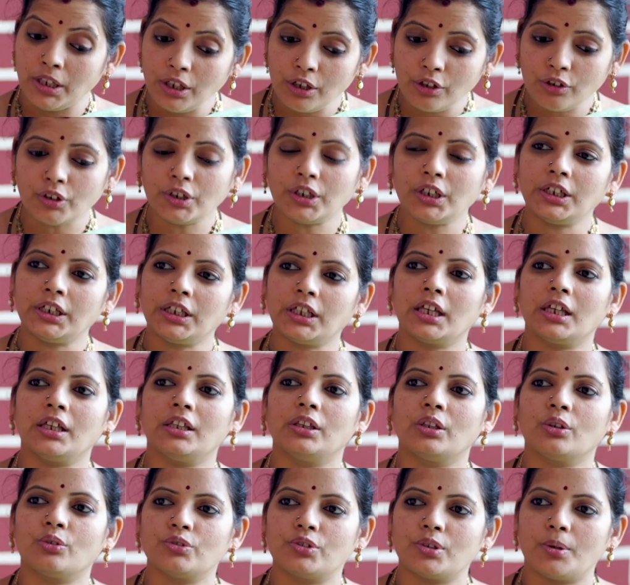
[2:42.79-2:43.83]
ఈ రెండింటికి
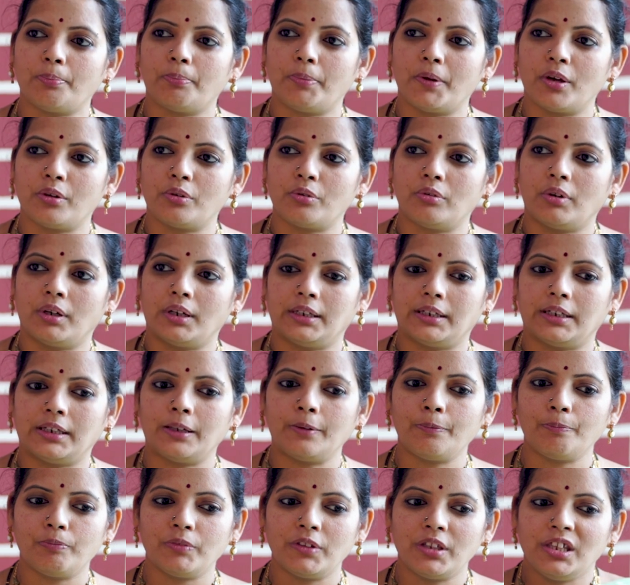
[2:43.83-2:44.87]
ఎందుకు చెప్పారు అంటే
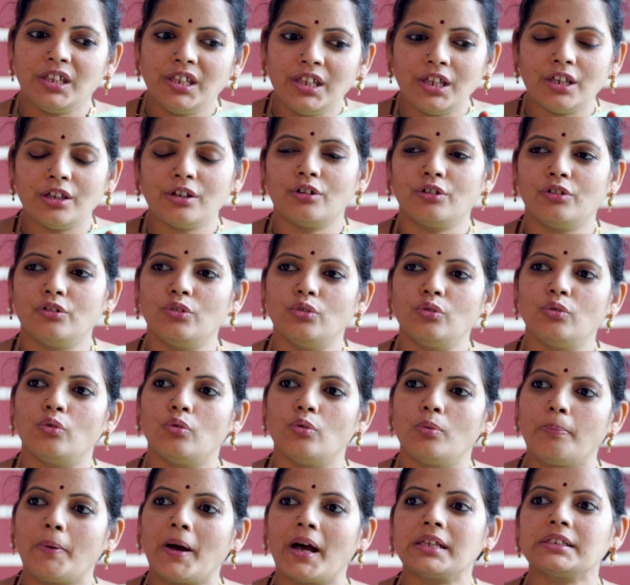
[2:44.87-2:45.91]
ఈ రెండు
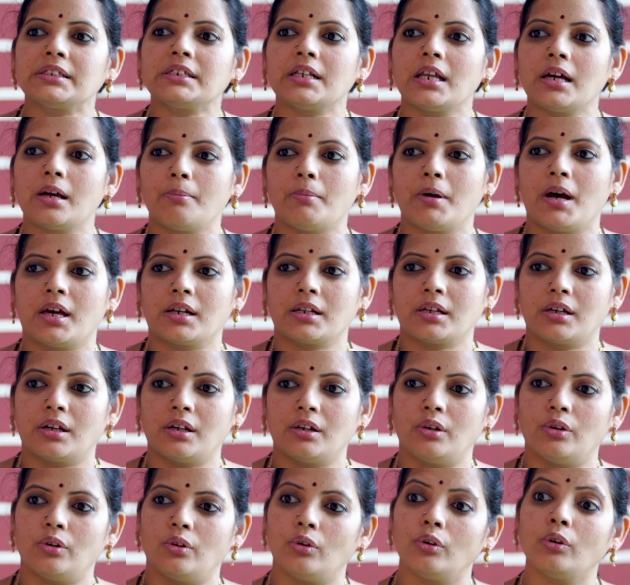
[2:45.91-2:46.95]
ఉపాసనా
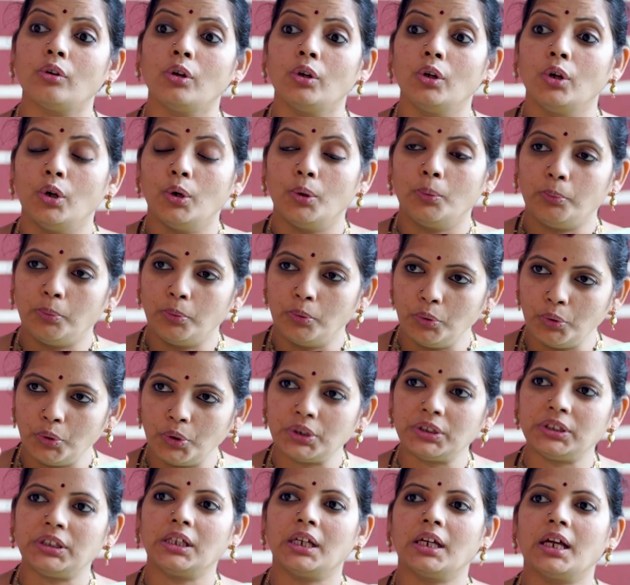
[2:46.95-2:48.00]
మార్గంలో
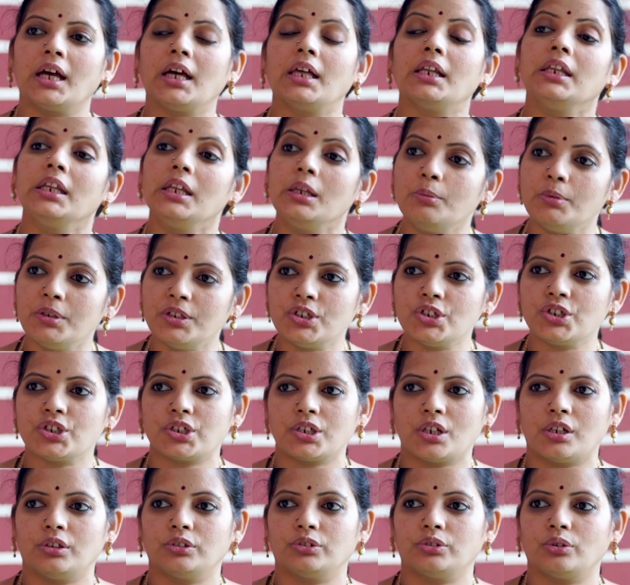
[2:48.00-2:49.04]
పూర్తిగా
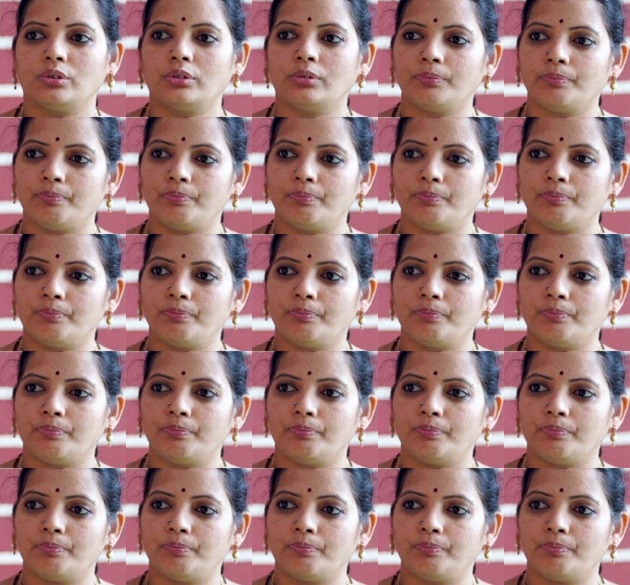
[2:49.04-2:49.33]
నియమనిష్టలతో